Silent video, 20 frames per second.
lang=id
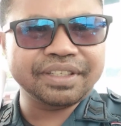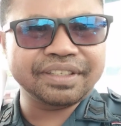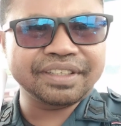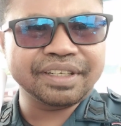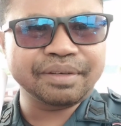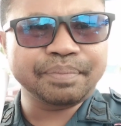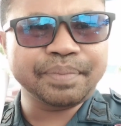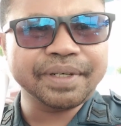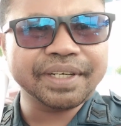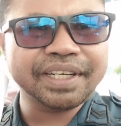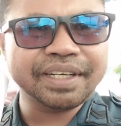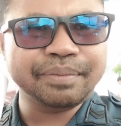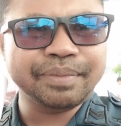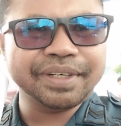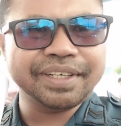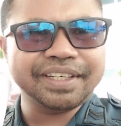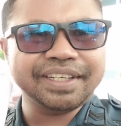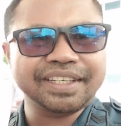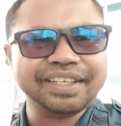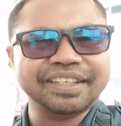
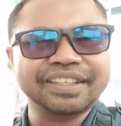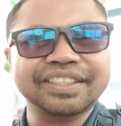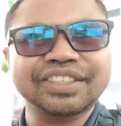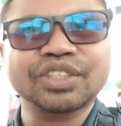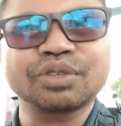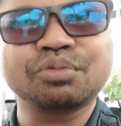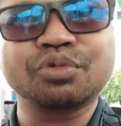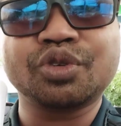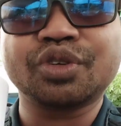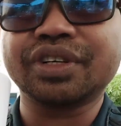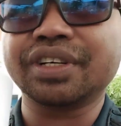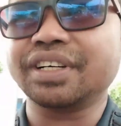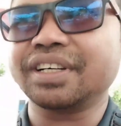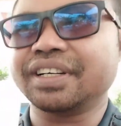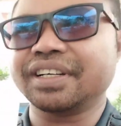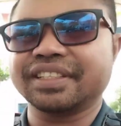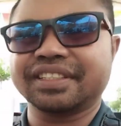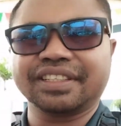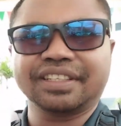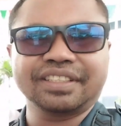teman-teman apa kabar
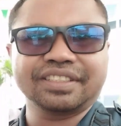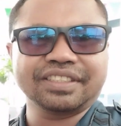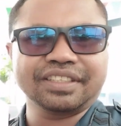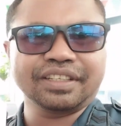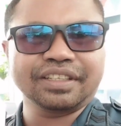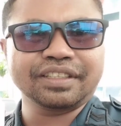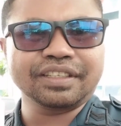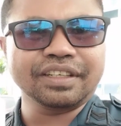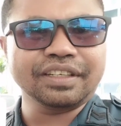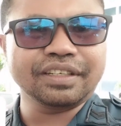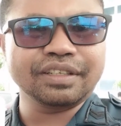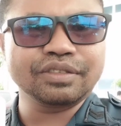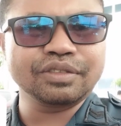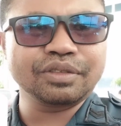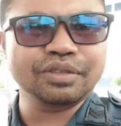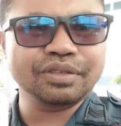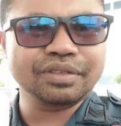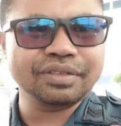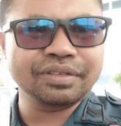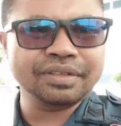hari ini semoga
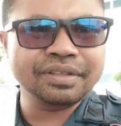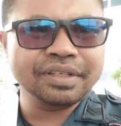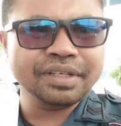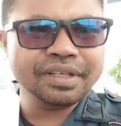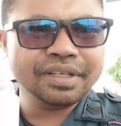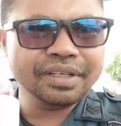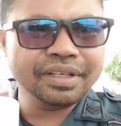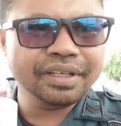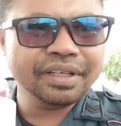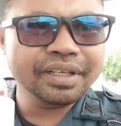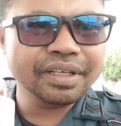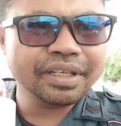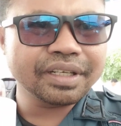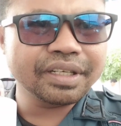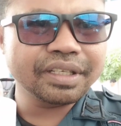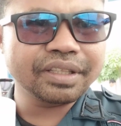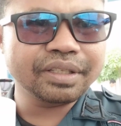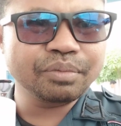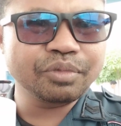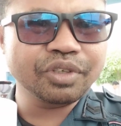sehat-sehat selalu
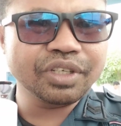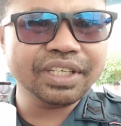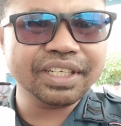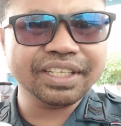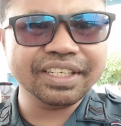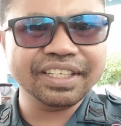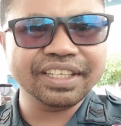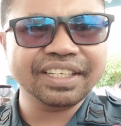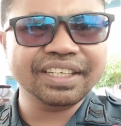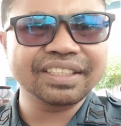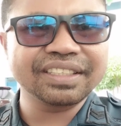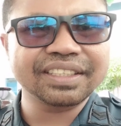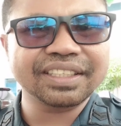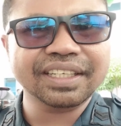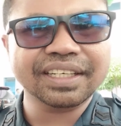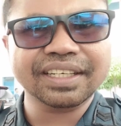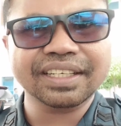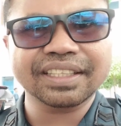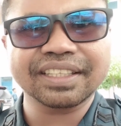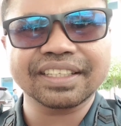ketemu
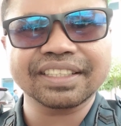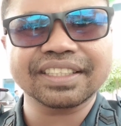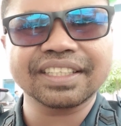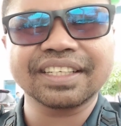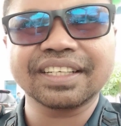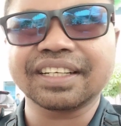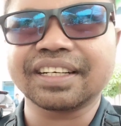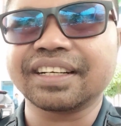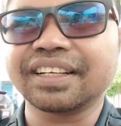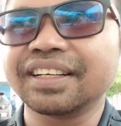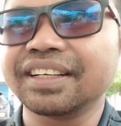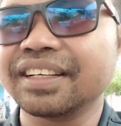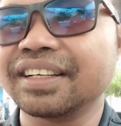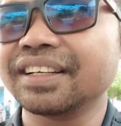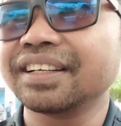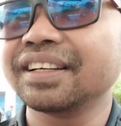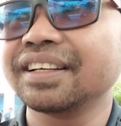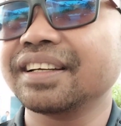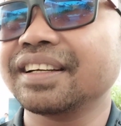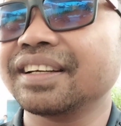lagi dengan kakak
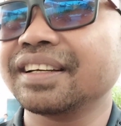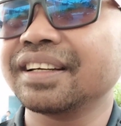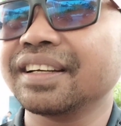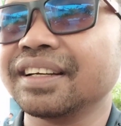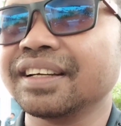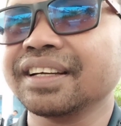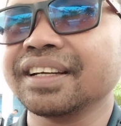Teng channel